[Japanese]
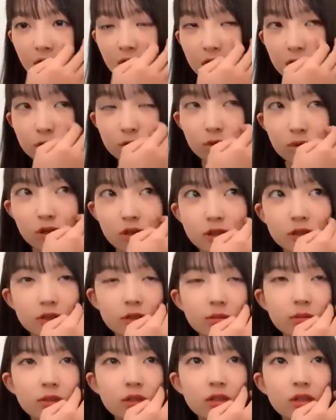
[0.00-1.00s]
くのがいつ
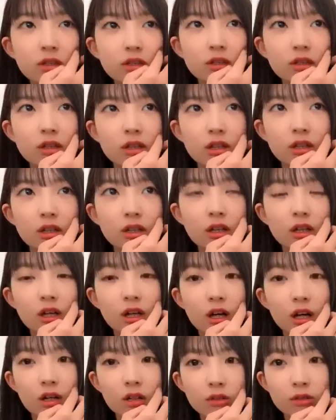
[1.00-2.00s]
ぶりかな
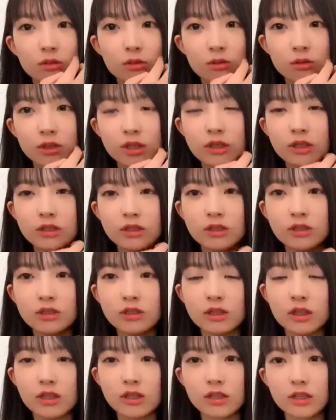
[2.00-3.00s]
あの K2
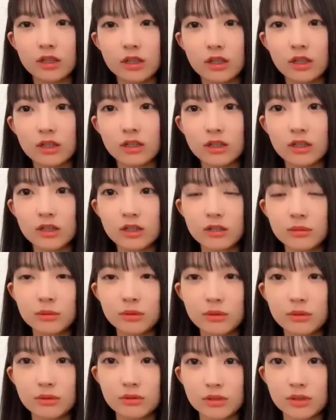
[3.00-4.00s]
さんで
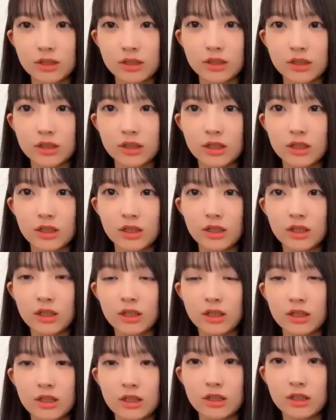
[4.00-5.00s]
アンダーデビューをさせて
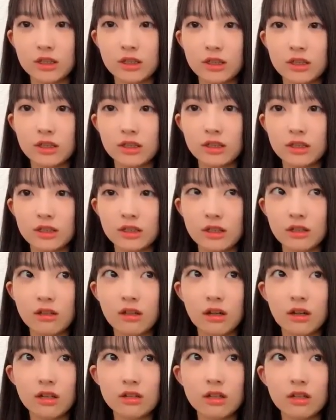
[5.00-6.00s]
いただいて
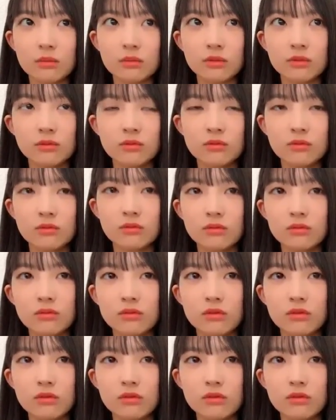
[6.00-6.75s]
から多分